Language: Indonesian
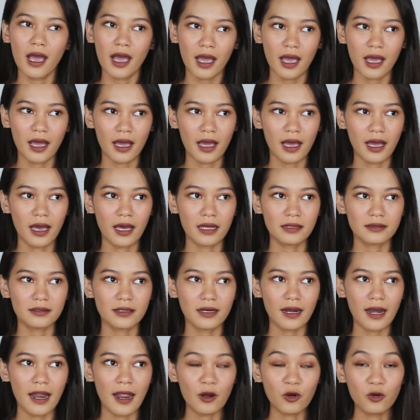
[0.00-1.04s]
uh,
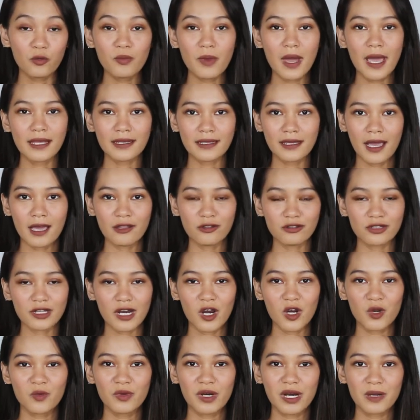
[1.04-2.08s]
terlalu banyak atau
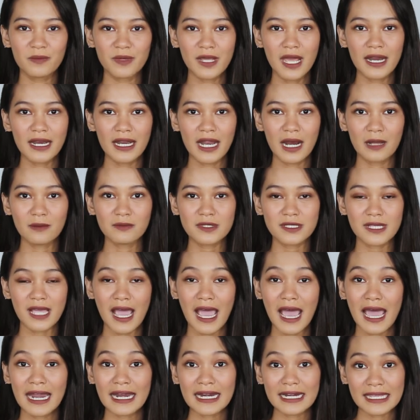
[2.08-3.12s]
terlalu berlebihan dalam
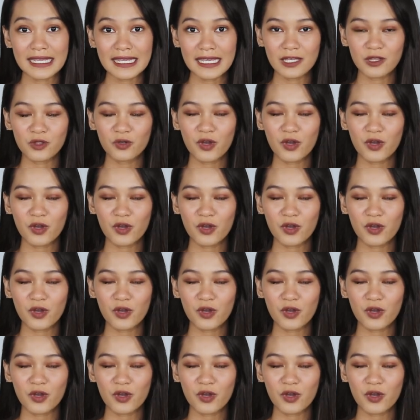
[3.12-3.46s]
sehari